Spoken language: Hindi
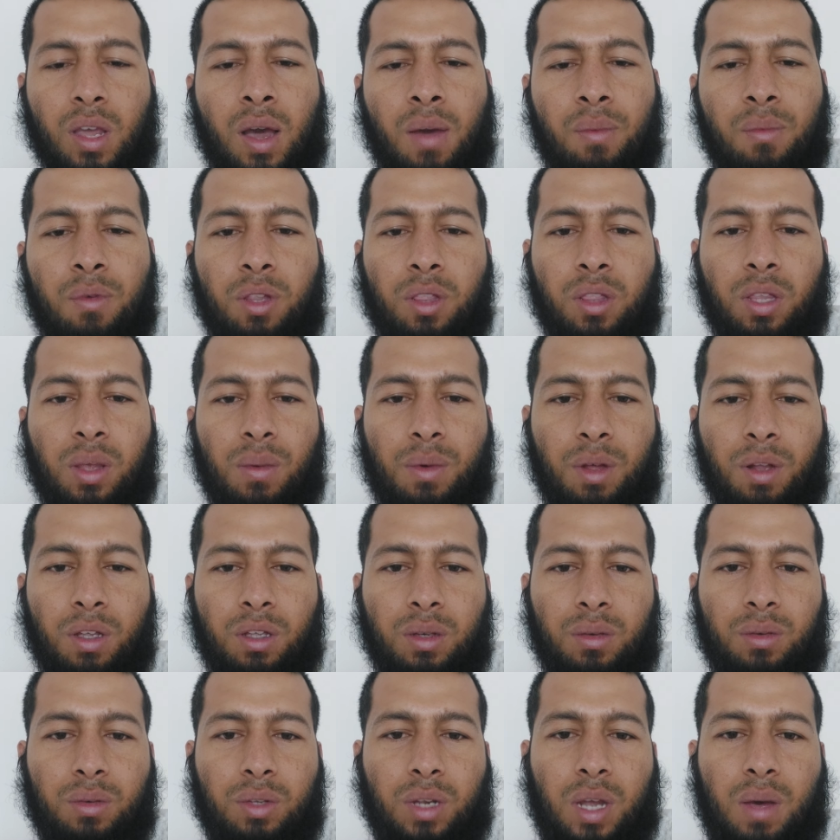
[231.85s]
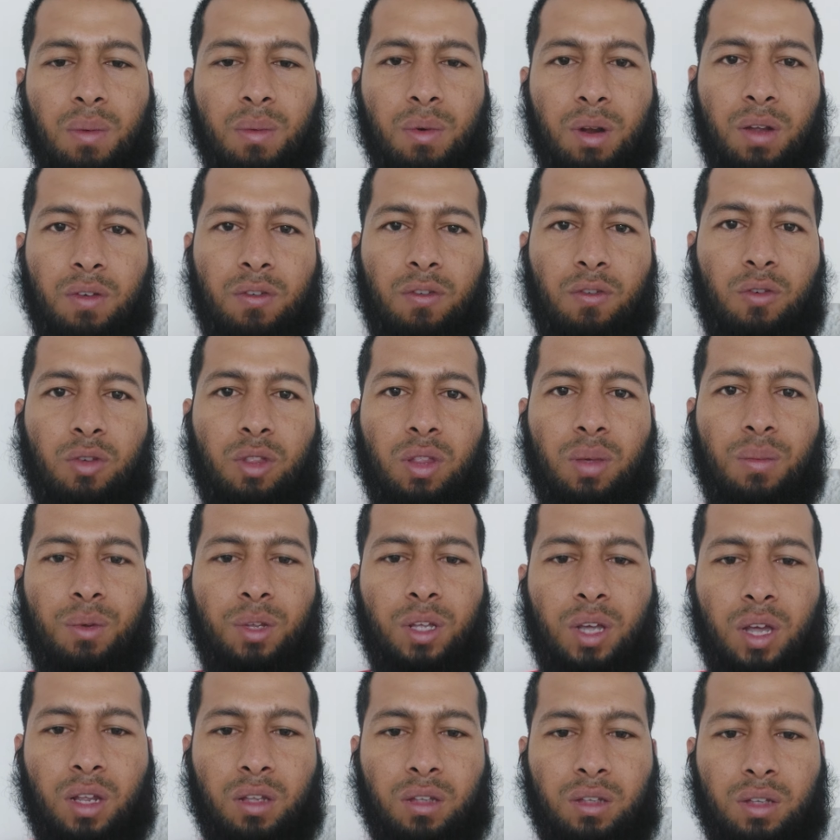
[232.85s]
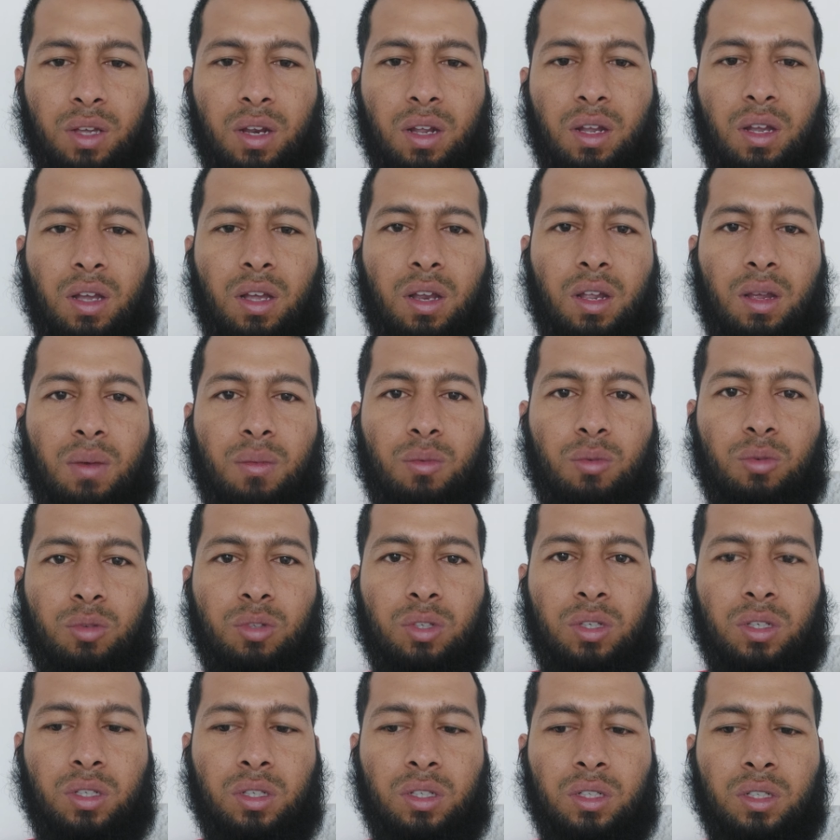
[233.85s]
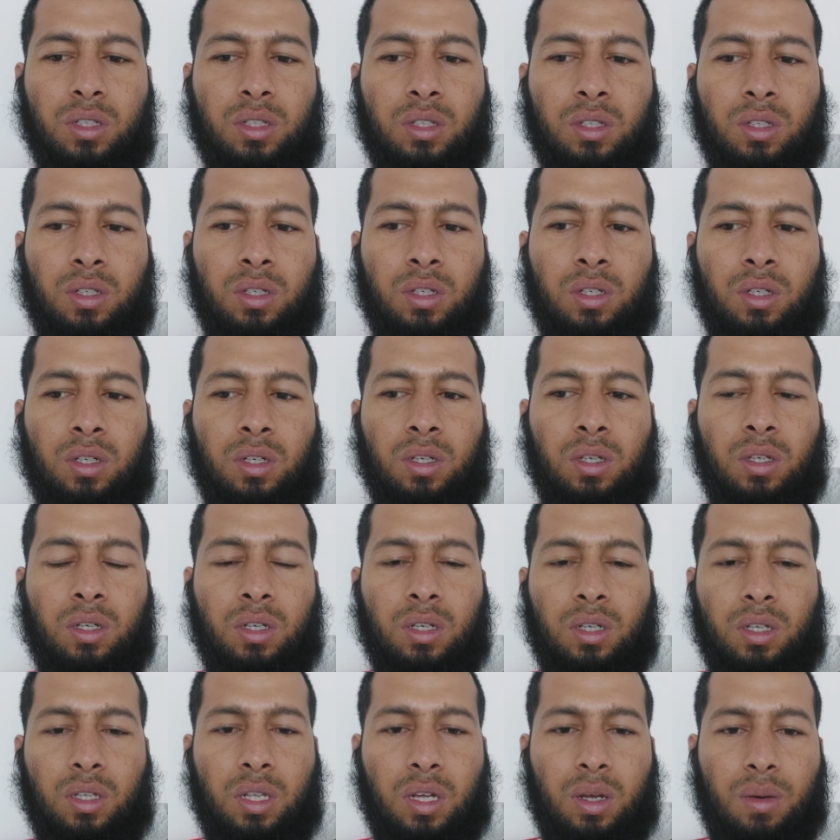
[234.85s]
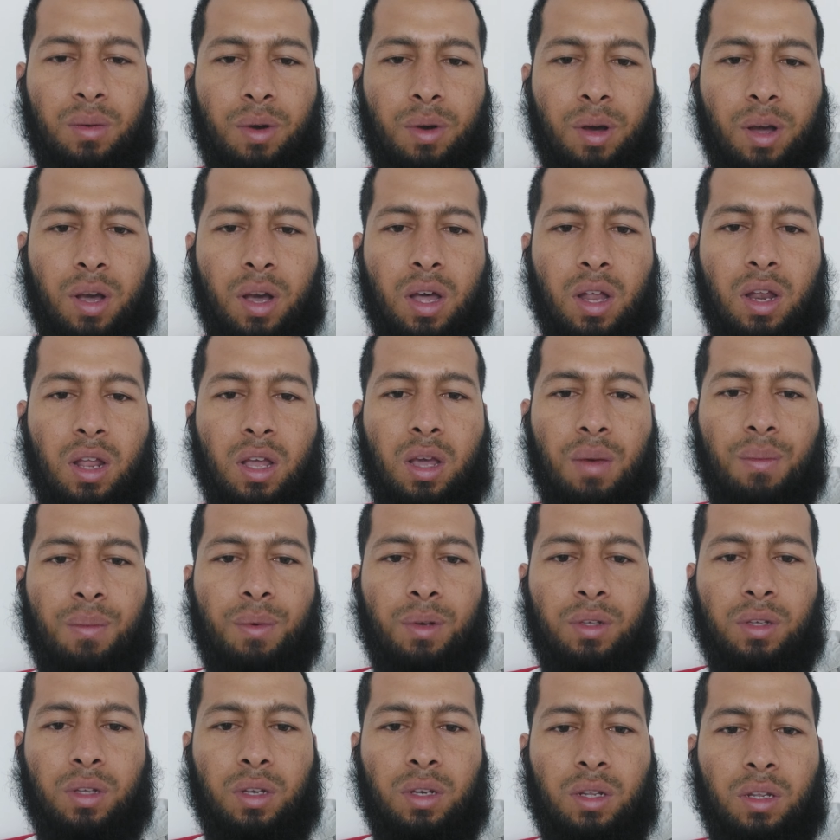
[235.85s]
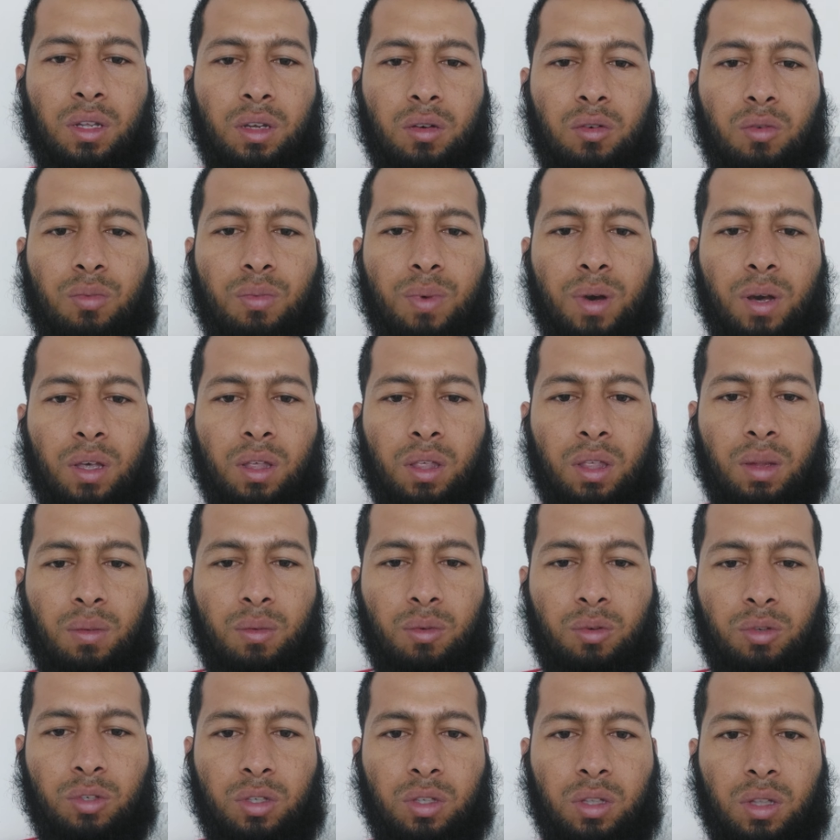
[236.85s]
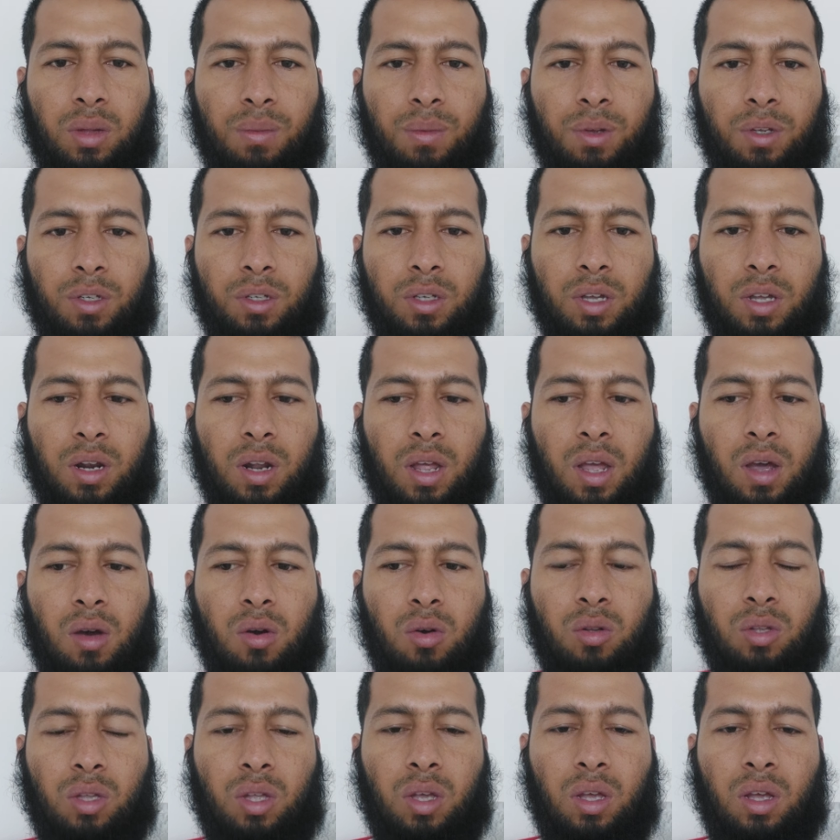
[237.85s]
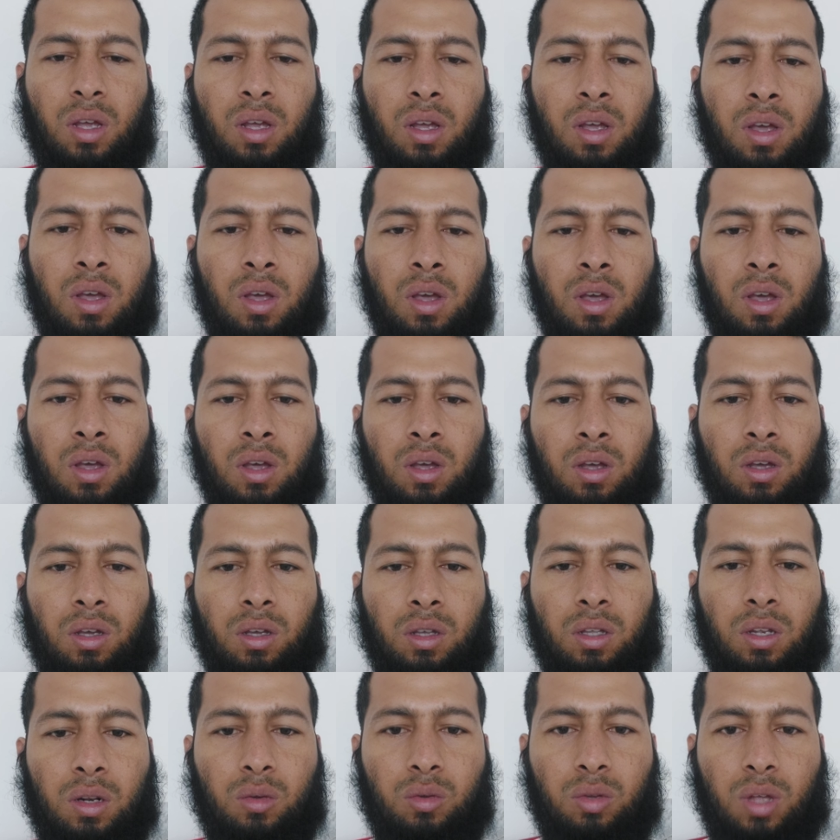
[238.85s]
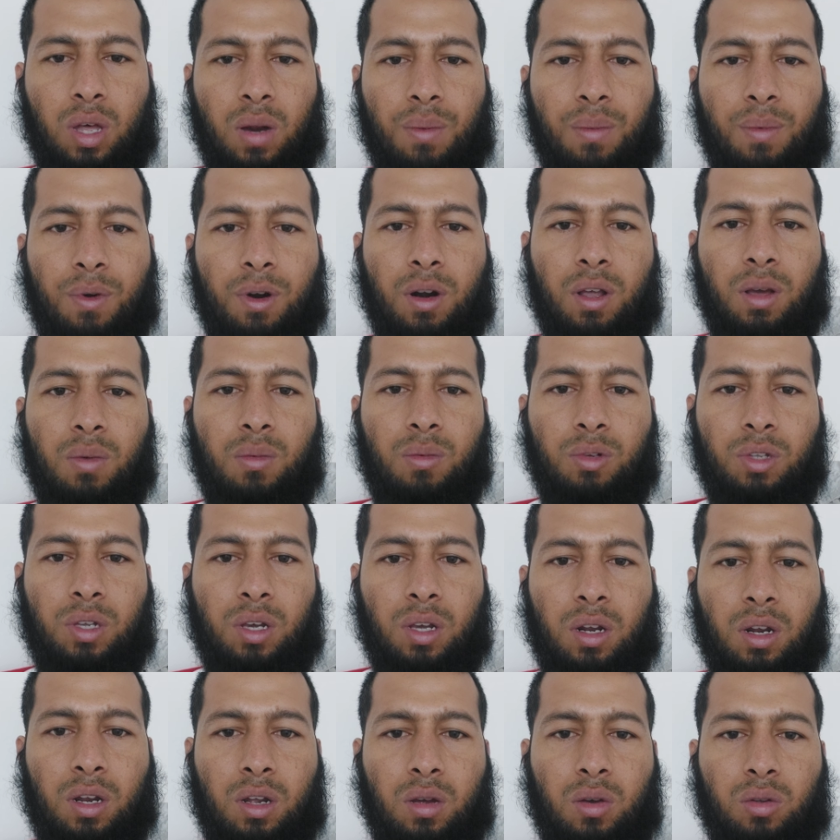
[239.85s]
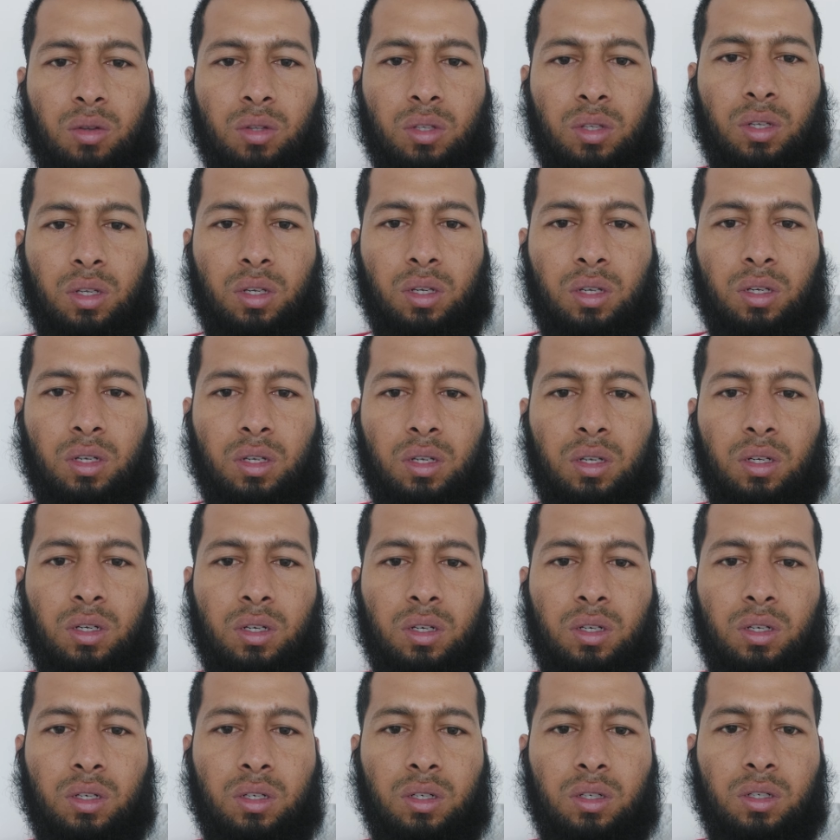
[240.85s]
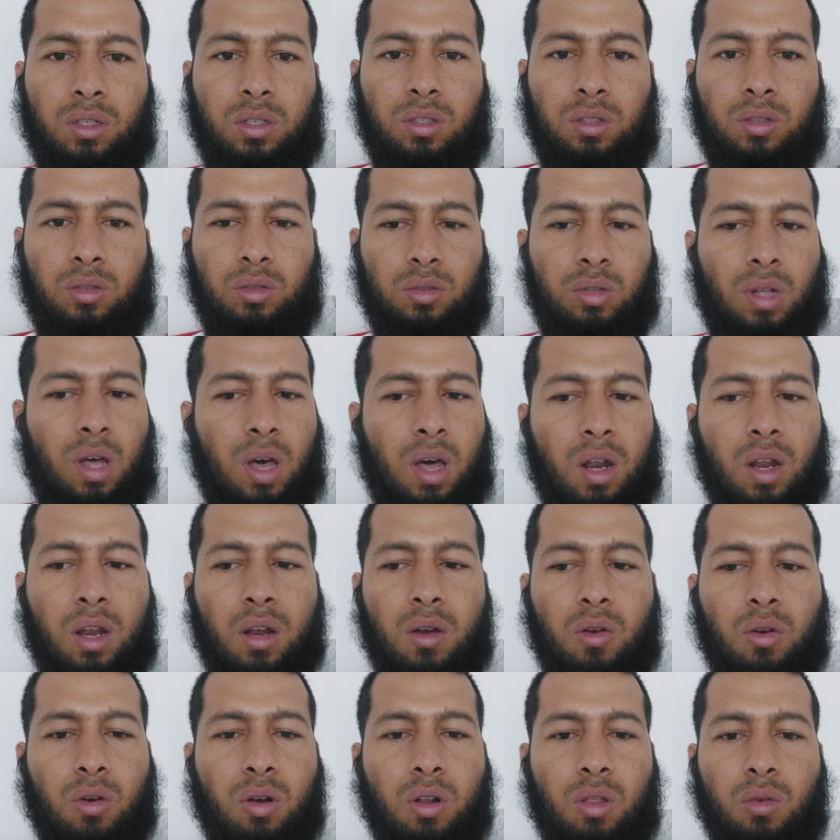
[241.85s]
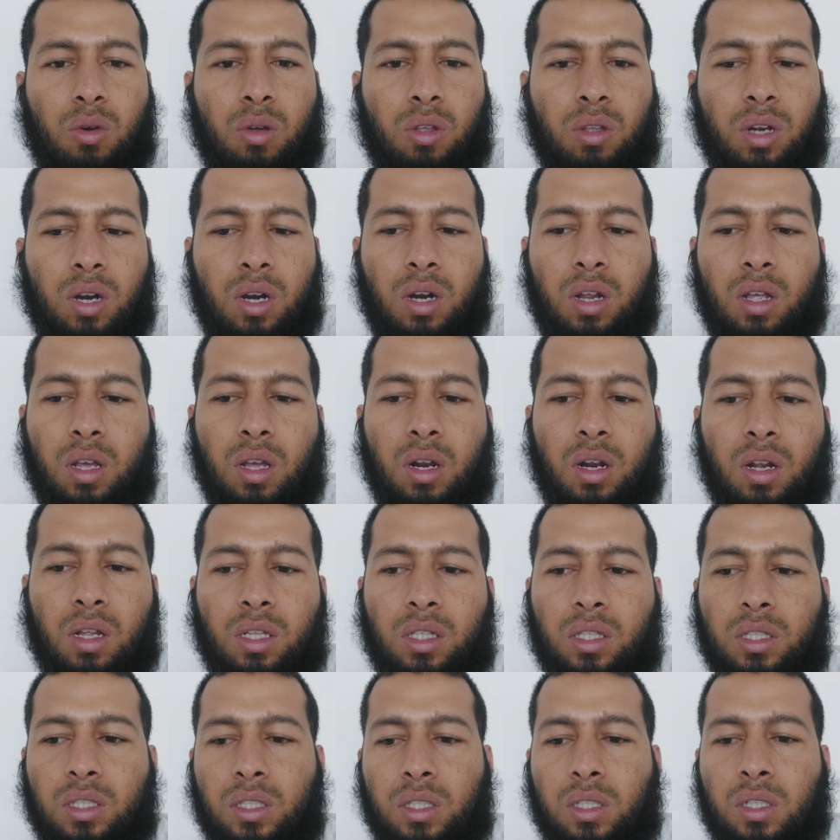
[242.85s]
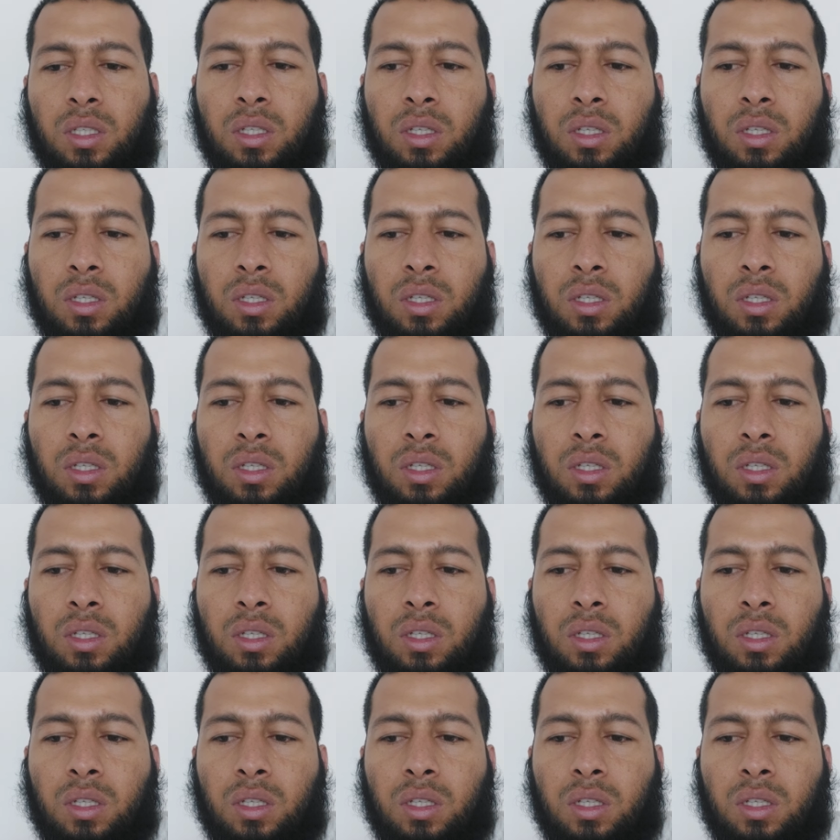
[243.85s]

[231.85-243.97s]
अब जितने मेरे सब्सक्राइबर हैं व्यूअर्स हैं तो बेचारे सारे गरीब होते हैं किसी के पास खाने के पैसे नहीं है कोई पाकिस्तान में कोई चीज़ें बेच कर आया होता है किसी ने उतार पकड़ के मोटरसाइकिल ली होती है तो ज़ाहिर इन लोगों ने तो आसरा नहीं करना था